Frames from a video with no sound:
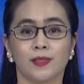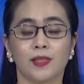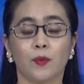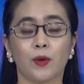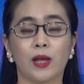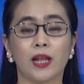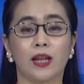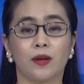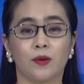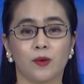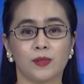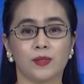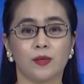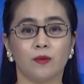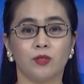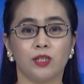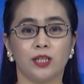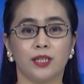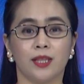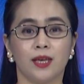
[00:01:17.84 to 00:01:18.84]
Sau đây là nội
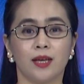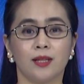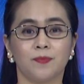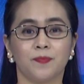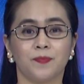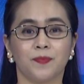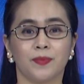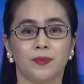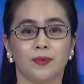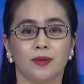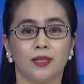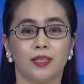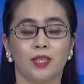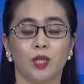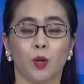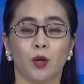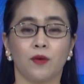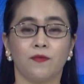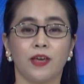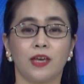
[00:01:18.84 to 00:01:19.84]
dung chi tiết.
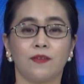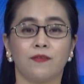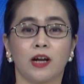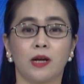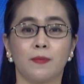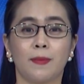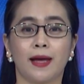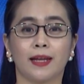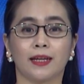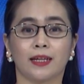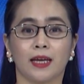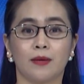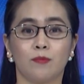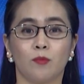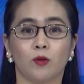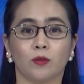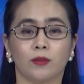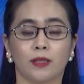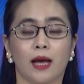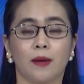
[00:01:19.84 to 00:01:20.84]
Thưa quý vị và các bạn, ngày
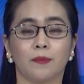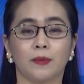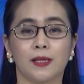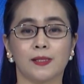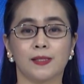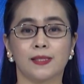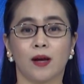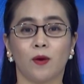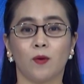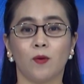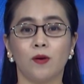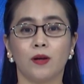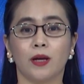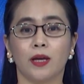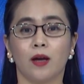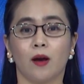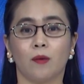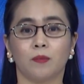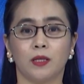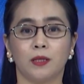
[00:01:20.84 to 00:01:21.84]
8 tháng 6,
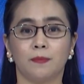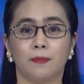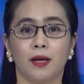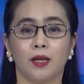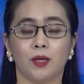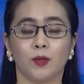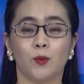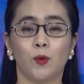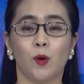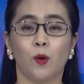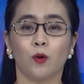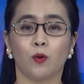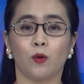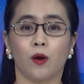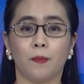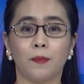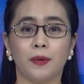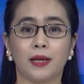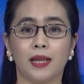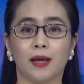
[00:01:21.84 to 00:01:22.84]
kỳ họp thứ 7 Quốc hội
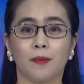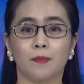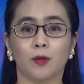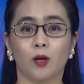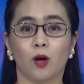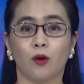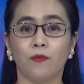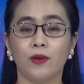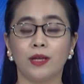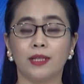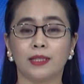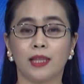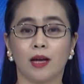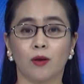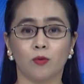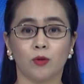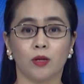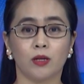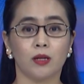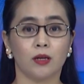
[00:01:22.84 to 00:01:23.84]
khóa 15 có phiên
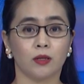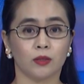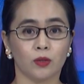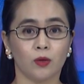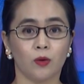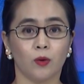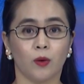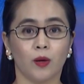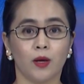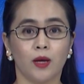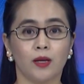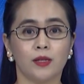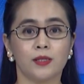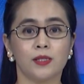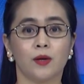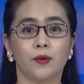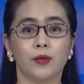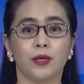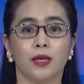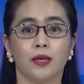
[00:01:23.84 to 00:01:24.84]
thảo luận ở tổ,
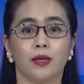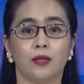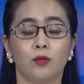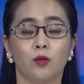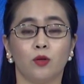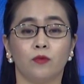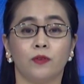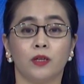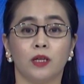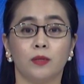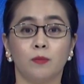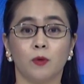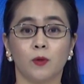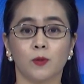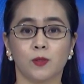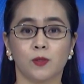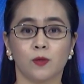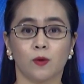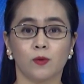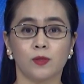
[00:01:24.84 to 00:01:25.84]
cho ý kiến đối với một
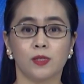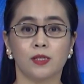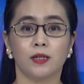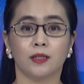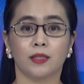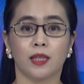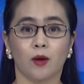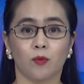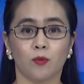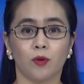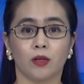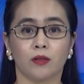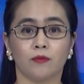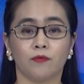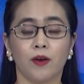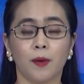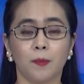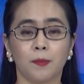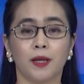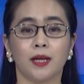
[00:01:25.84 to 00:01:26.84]
số dự thảo
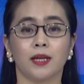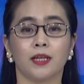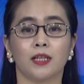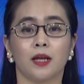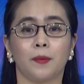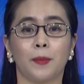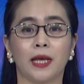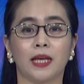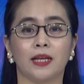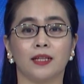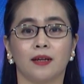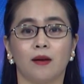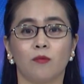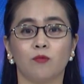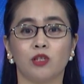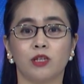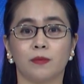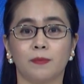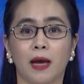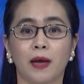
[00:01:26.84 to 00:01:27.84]
luật pháp lệnh năm
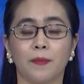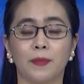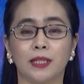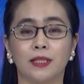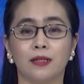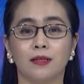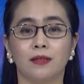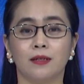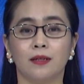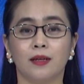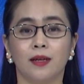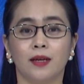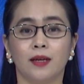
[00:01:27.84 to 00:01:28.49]
2024.